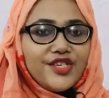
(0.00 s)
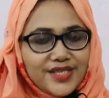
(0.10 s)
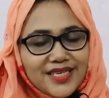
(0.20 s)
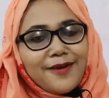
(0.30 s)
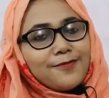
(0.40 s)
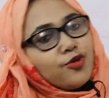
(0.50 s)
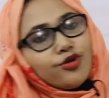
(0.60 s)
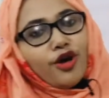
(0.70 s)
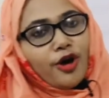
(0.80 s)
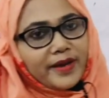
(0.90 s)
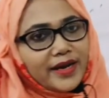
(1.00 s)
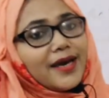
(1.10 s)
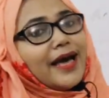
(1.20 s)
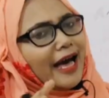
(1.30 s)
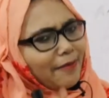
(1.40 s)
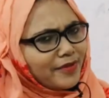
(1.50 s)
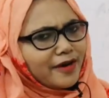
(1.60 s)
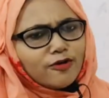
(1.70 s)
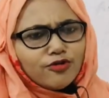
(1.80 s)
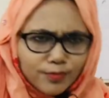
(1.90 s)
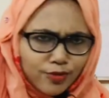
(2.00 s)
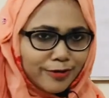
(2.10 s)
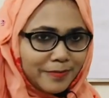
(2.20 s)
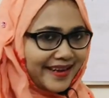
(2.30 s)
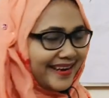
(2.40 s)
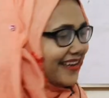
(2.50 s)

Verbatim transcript: সেটা আর ভুল হবে না আপনারাও ভুলবেন